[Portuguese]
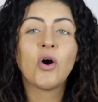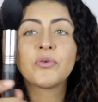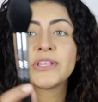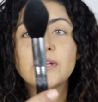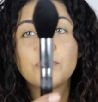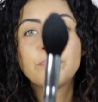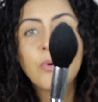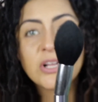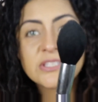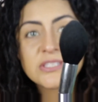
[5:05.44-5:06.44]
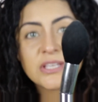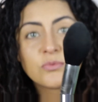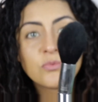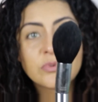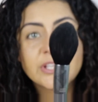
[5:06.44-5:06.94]
Ou então pode ser
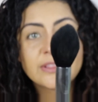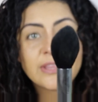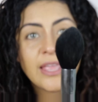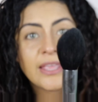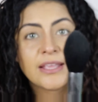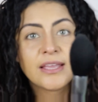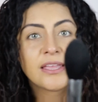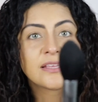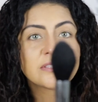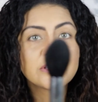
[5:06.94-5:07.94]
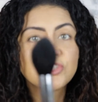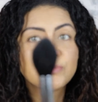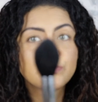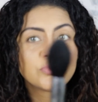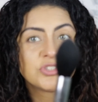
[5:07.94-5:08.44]
um que tenha esse
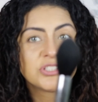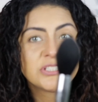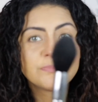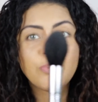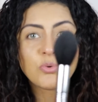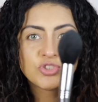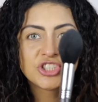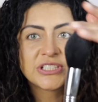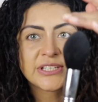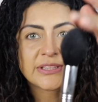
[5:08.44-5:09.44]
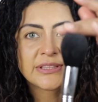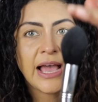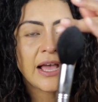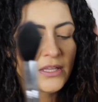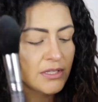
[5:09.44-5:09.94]
tipo de pontinha, tá?